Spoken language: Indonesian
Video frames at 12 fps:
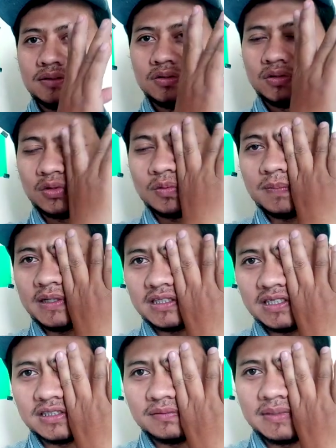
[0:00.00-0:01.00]
tutup
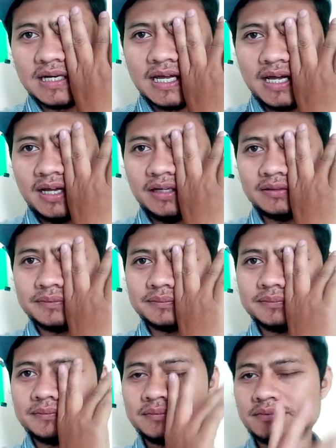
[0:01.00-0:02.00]
mata sebelah
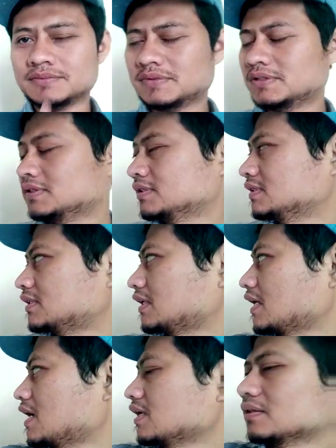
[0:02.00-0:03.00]

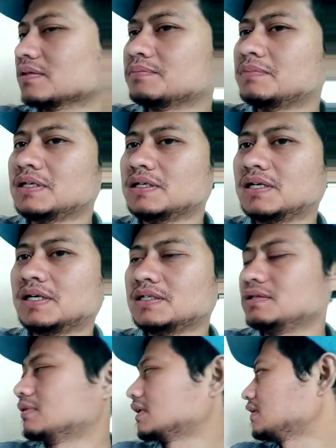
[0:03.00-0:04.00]
lihat benda
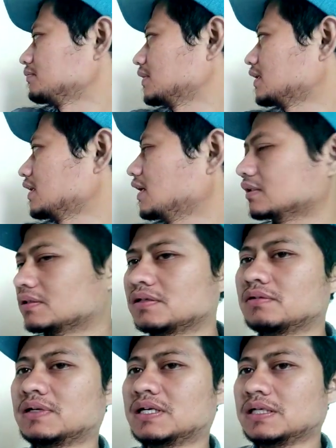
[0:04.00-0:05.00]
di warna merah atau
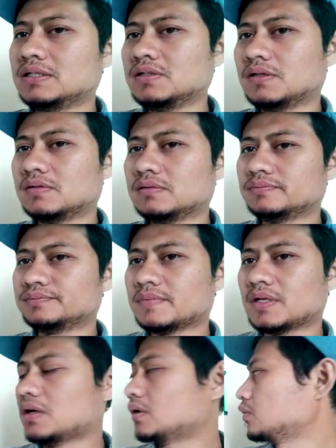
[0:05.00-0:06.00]
di warna hijau
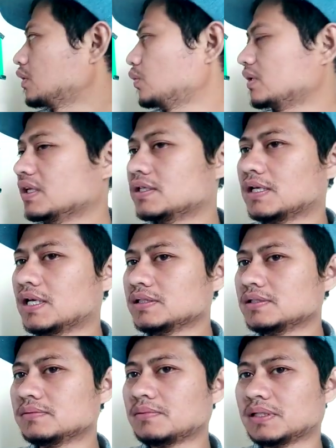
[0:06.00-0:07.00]
kalau dua-duanya
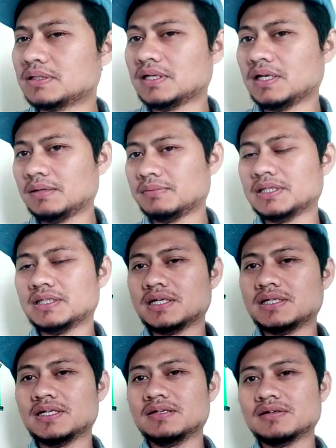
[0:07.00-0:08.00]
jelas berarti mata
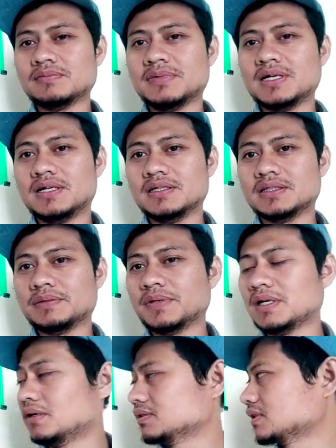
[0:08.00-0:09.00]
anda normal
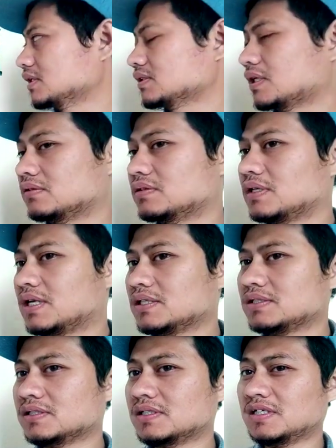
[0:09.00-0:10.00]
tapi kalau salah satu
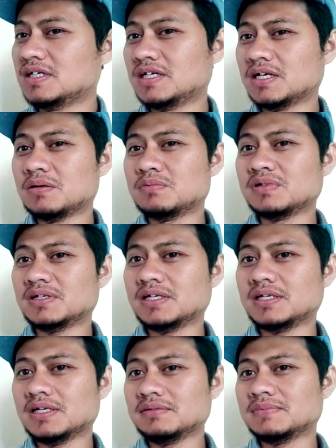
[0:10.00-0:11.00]
jelas
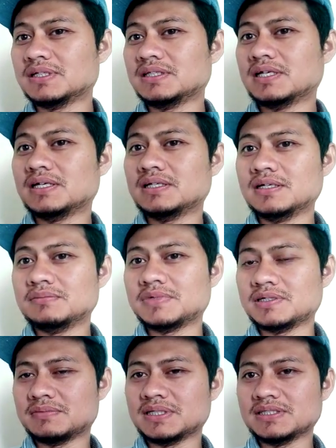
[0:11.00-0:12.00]
kemungkinan mata anda
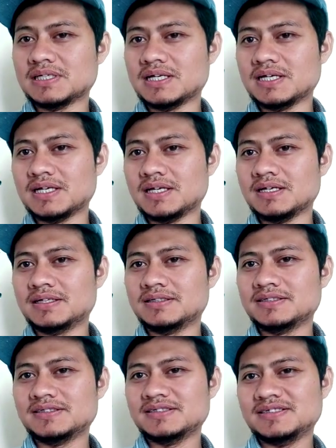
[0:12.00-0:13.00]
bermasalah
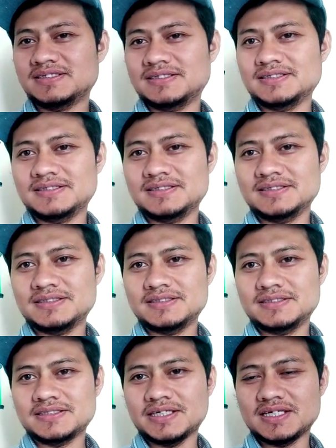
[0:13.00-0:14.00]

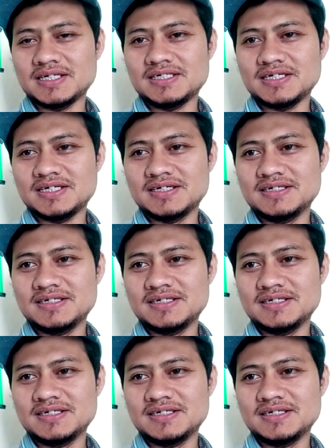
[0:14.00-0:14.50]
cek aja